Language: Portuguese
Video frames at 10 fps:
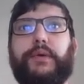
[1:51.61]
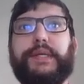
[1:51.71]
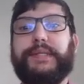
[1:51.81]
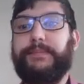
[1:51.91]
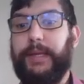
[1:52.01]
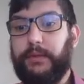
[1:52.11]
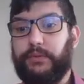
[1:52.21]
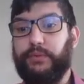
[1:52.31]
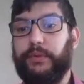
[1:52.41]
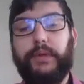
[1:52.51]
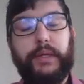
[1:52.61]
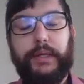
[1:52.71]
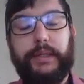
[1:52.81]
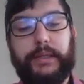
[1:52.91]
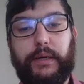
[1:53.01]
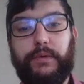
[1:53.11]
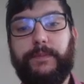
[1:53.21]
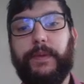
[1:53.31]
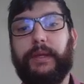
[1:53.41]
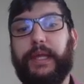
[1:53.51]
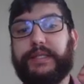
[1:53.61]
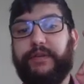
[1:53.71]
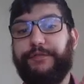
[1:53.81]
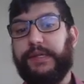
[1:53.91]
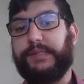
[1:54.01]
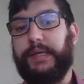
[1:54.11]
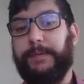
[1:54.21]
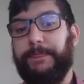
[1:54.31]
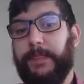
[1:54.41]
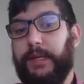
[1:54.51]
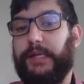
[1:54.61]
conhecimento, então o que, que você vai fazer?